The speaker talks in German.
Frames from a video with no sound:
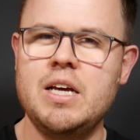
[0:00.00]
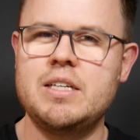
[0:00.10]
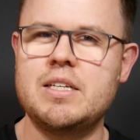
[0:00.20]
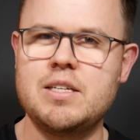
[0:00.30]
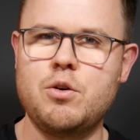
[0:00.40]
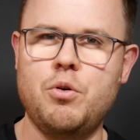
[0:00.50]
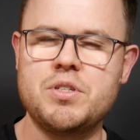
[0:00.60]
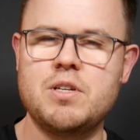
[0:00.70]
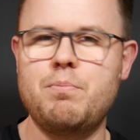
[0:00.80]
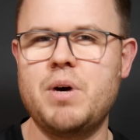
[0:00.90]
dass die
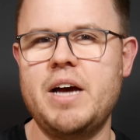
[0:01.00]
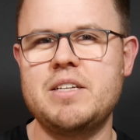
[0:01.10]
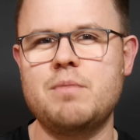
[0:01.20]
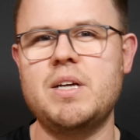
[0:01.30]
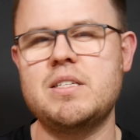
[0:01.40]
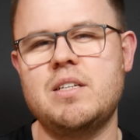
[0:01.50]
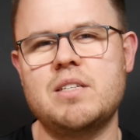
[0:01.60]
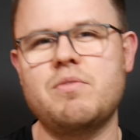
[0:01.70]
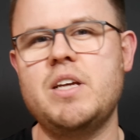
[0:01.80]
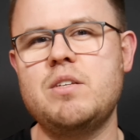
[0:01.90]
große breite Masse
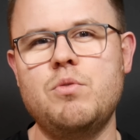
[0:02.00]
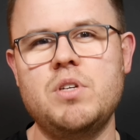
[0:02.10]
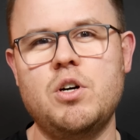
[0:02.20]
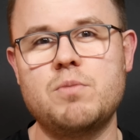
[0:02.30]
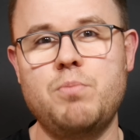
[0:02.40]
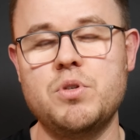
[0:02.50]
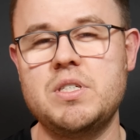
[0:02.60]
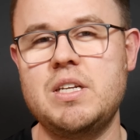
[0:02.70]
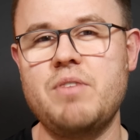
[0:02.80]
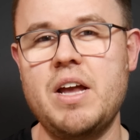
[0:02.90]
das vielleicht durchaus
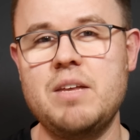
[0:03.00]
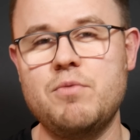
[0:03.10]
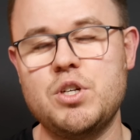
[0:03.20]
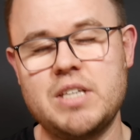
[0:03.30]
positiv annehmen wird,